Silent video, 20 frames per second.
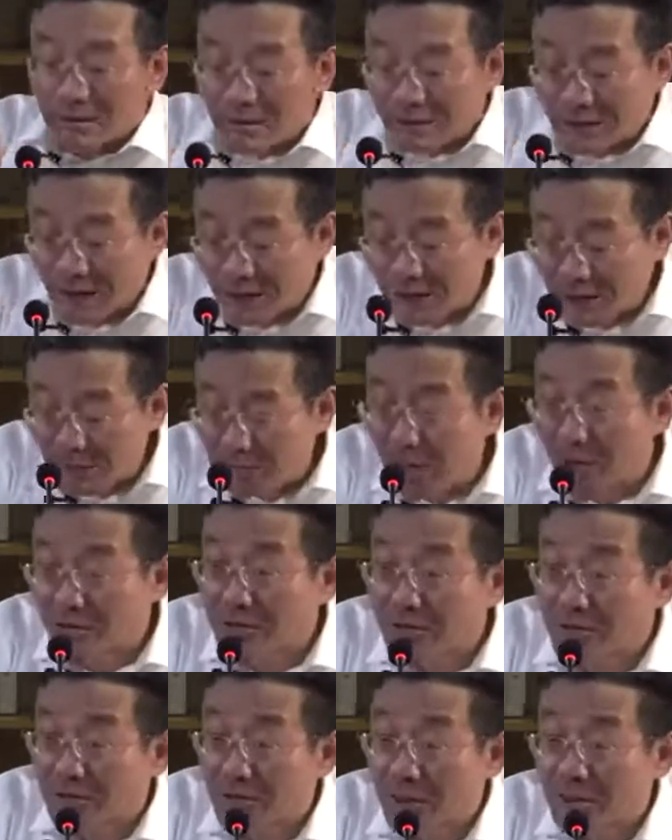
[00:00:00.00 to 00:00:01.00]
他可以保
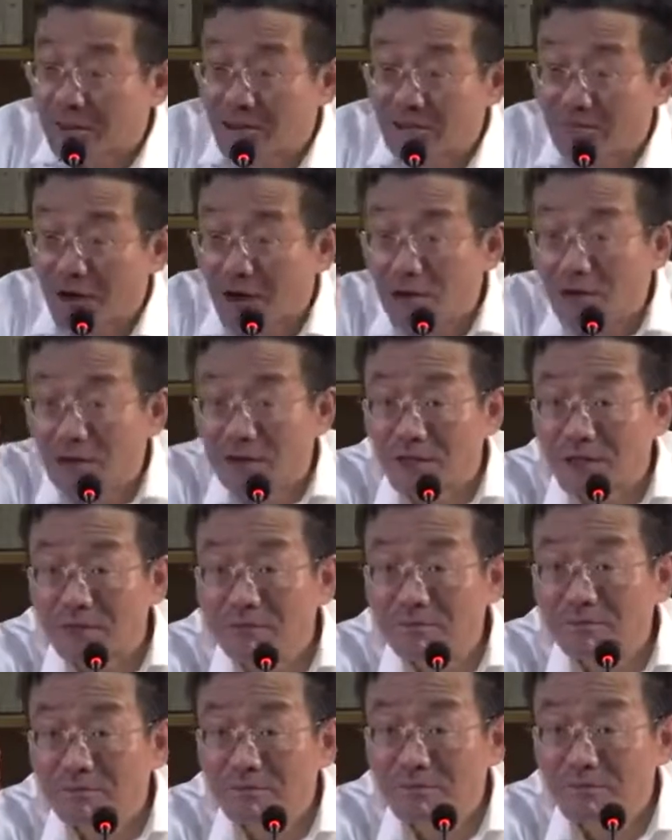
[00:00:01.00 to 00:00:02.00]
证什么司法公正？
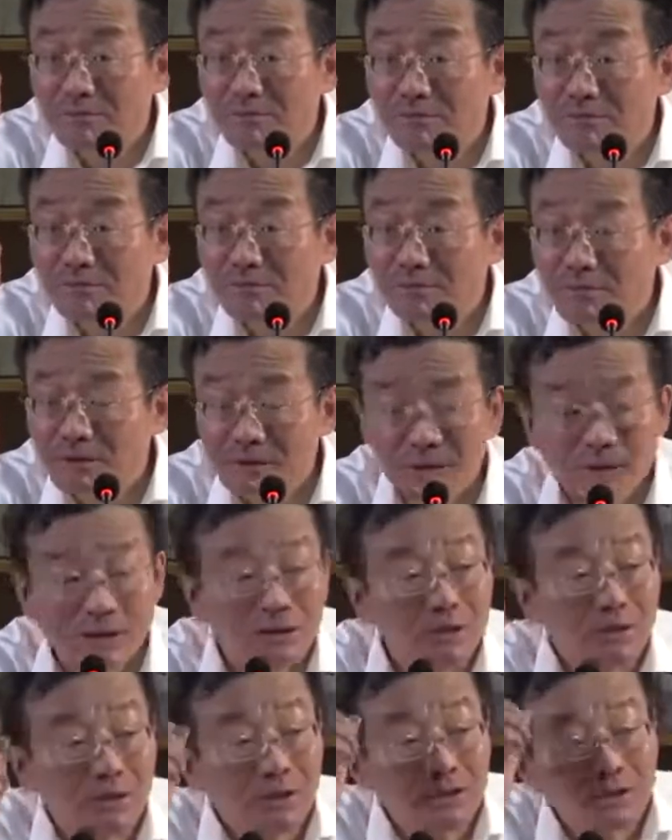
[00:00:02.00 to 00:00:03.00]

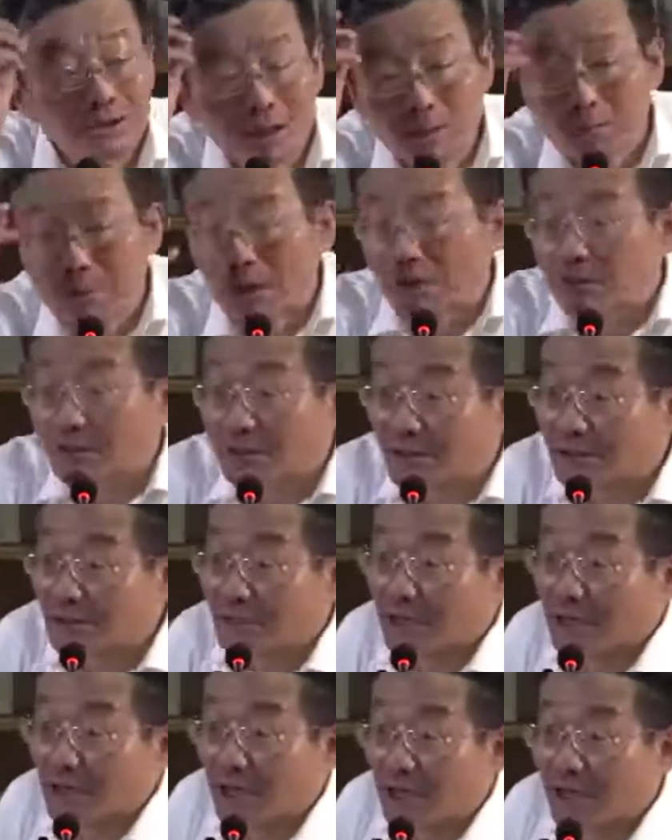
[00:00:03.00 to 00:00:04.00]
因为这个保证的
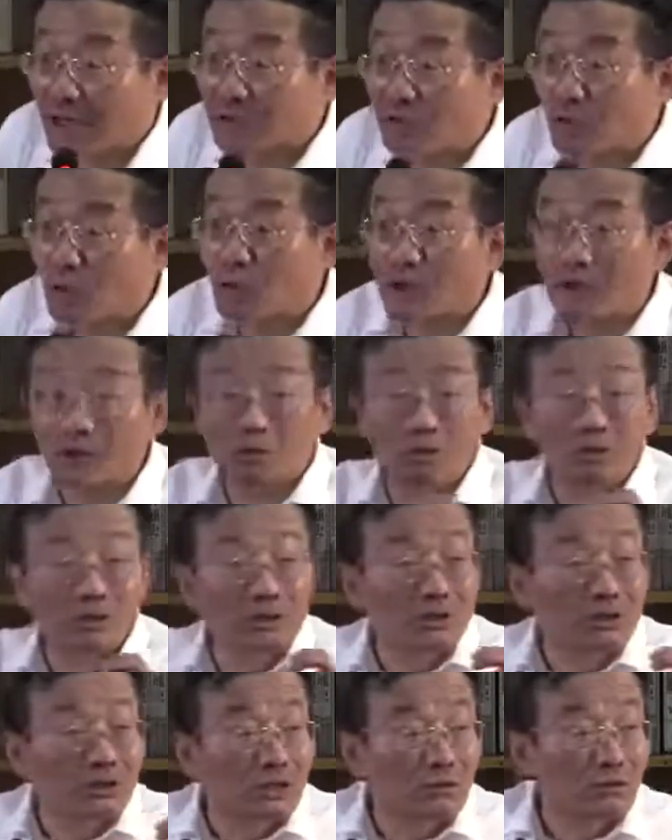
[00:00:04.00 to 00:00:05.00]
是，香港作为一个国
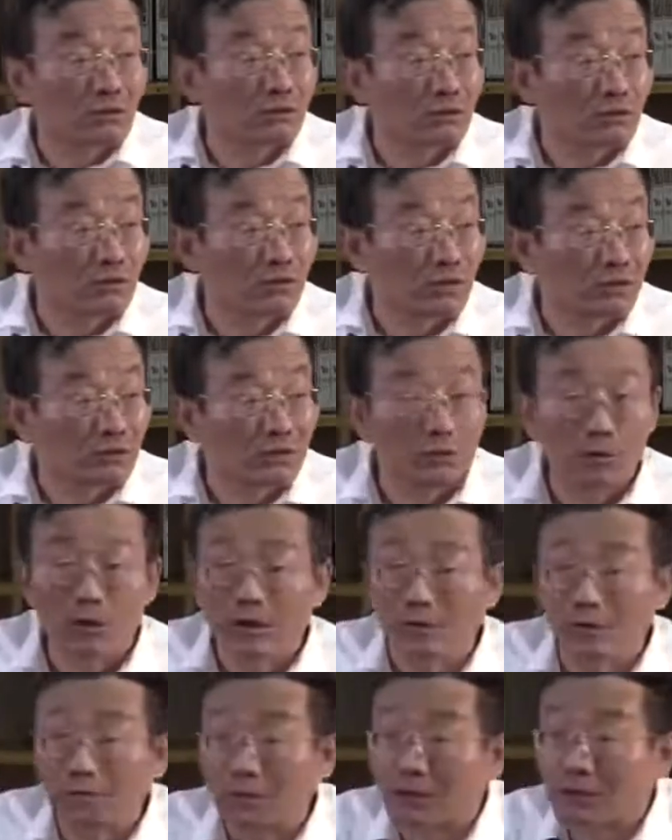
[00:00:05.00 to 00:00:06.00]
际金融中心的地位
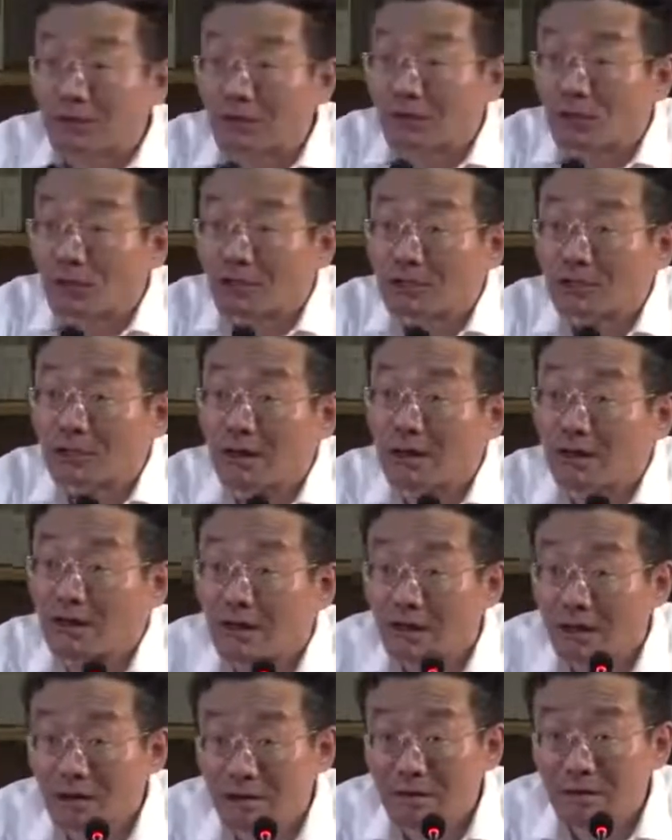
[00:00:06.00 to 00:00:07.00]
就被国际认
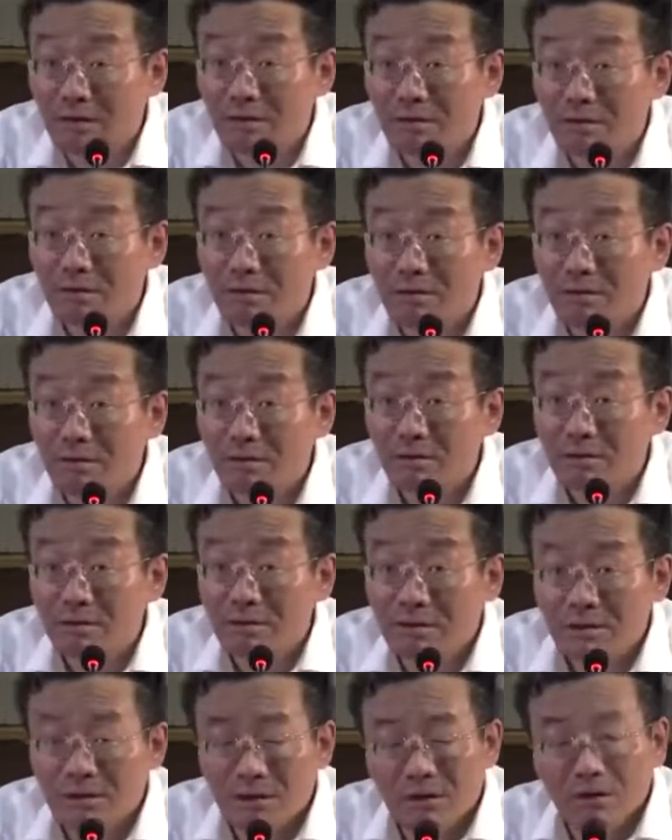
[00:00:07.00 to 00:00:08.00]
可了。
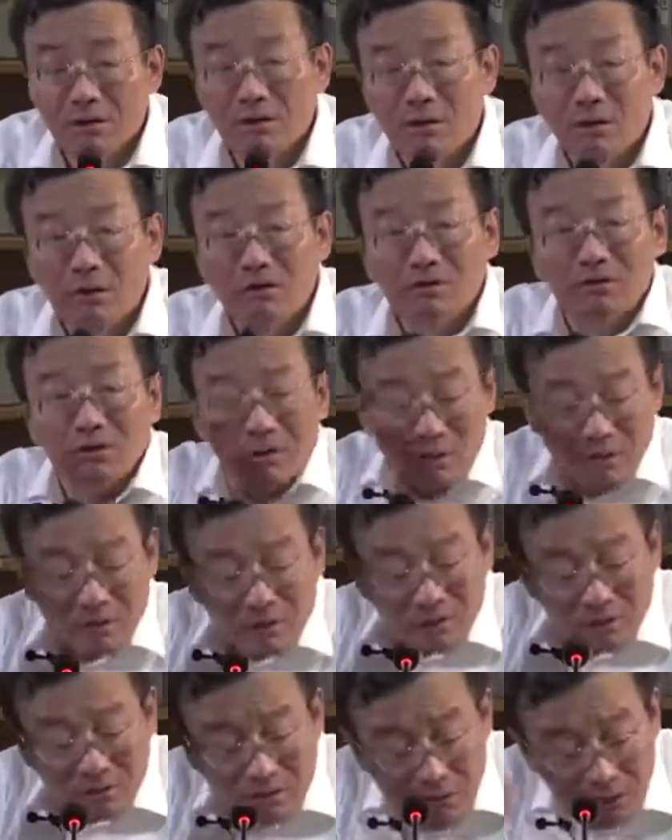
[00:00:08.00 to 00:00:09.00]
因为
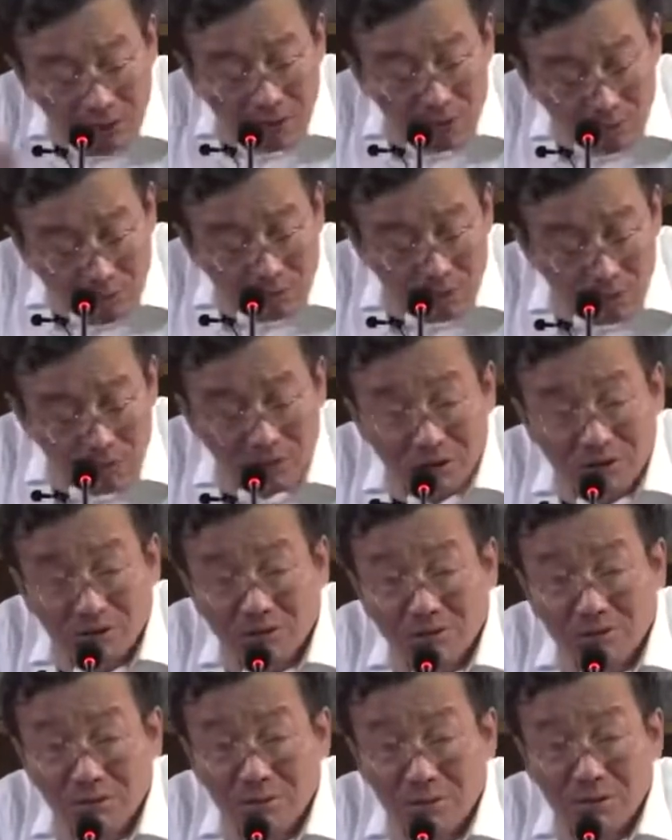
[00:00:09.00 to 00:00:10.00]
金融中心
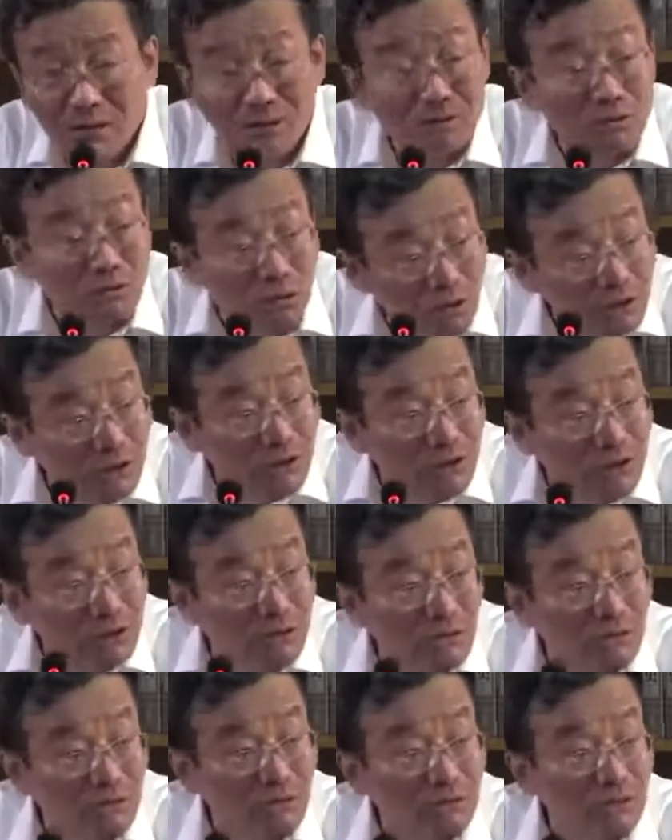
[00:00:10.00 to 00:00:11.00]
是什么？它是国际金
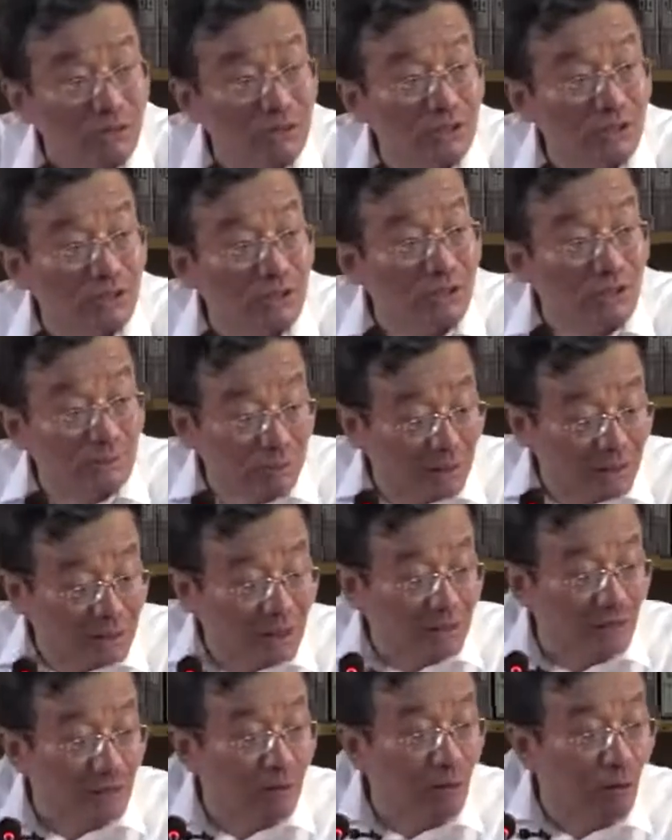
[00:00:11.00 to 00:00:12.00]
融中心，就资本
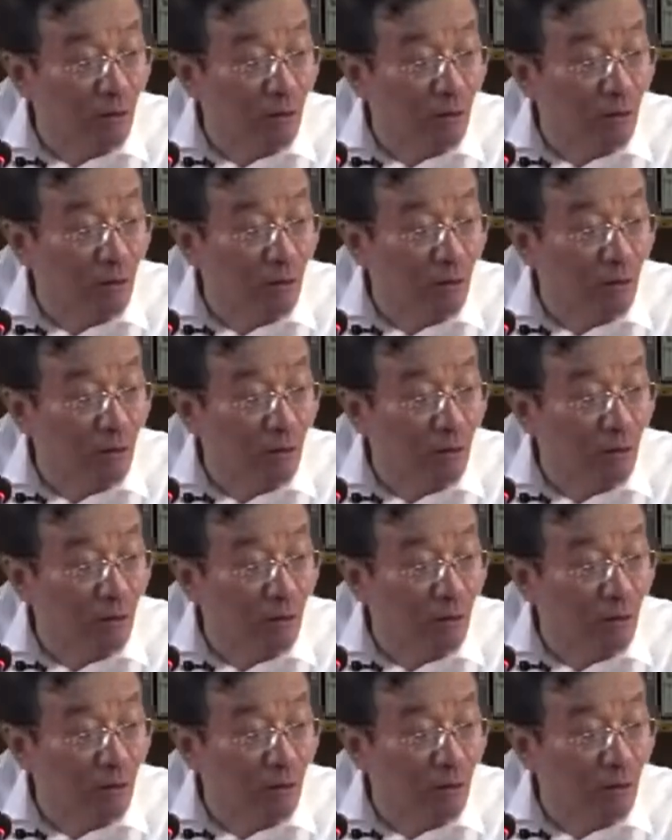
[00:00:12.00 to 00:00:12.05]
在那里